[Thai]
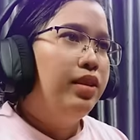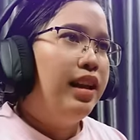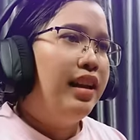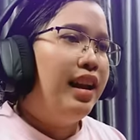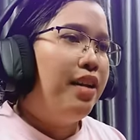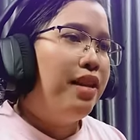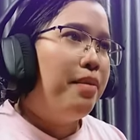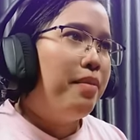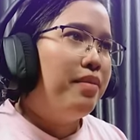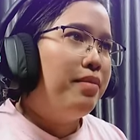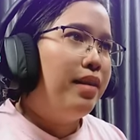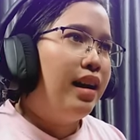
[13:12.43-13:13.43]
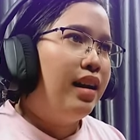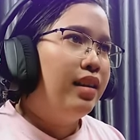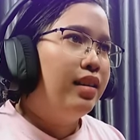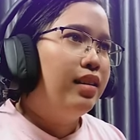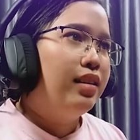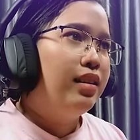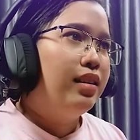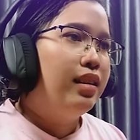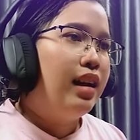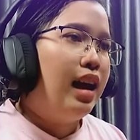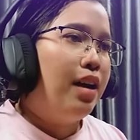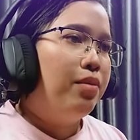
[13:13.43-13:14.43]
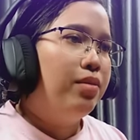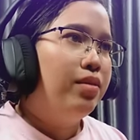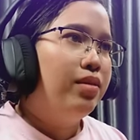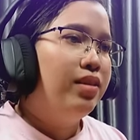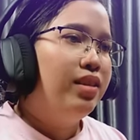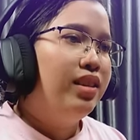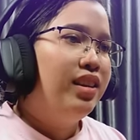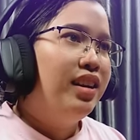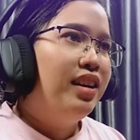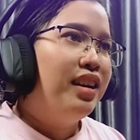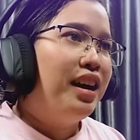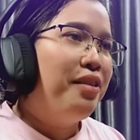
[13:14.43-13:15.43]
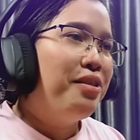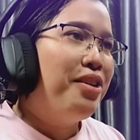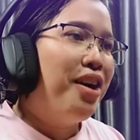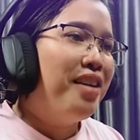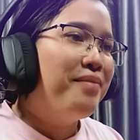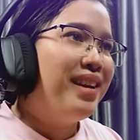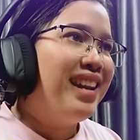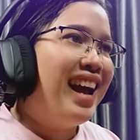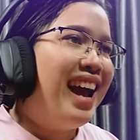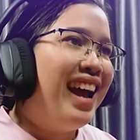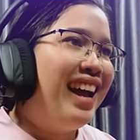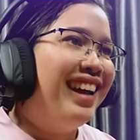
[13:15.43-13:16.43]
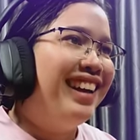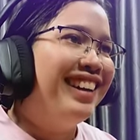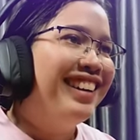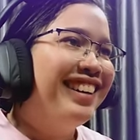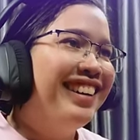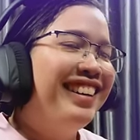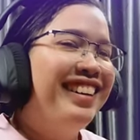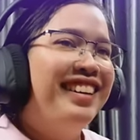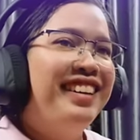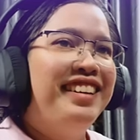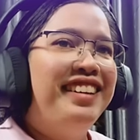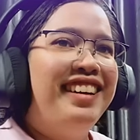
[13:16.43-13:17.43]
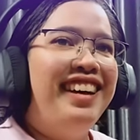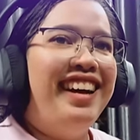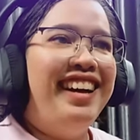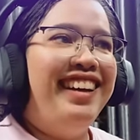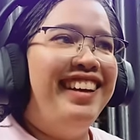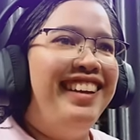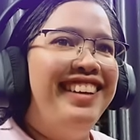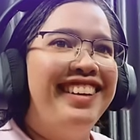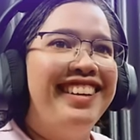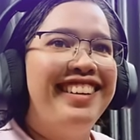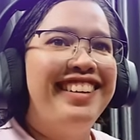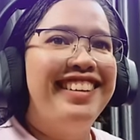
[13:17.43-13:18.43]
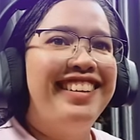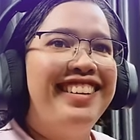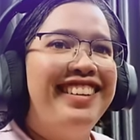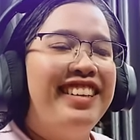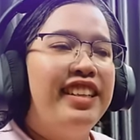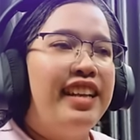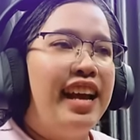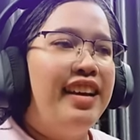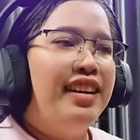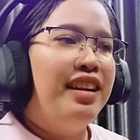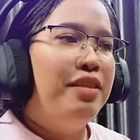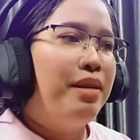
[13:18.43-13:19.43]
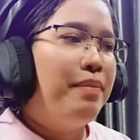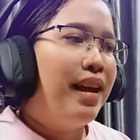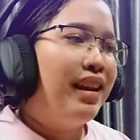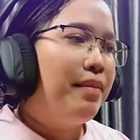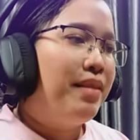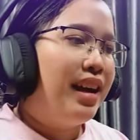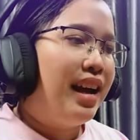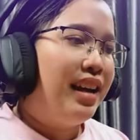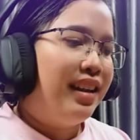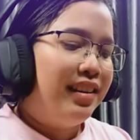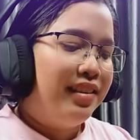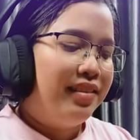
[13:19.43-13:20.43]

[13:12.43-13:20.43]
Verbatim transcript: เดี๋ยวนะถ้าเราได้แบบนี้มาอ้าวเขาย่อยไม่ได้เฮ้ยนายเอ๋ยแล้วไม้แพลงทำยังไง